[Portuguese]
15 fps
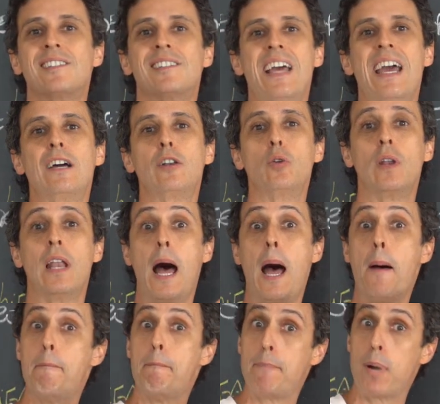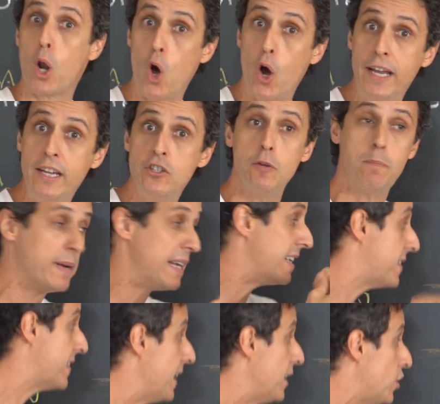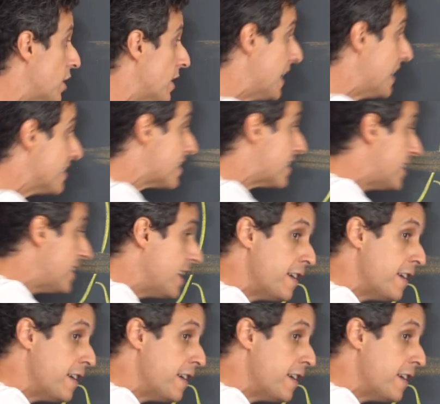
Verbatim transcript: célula haploide presente nas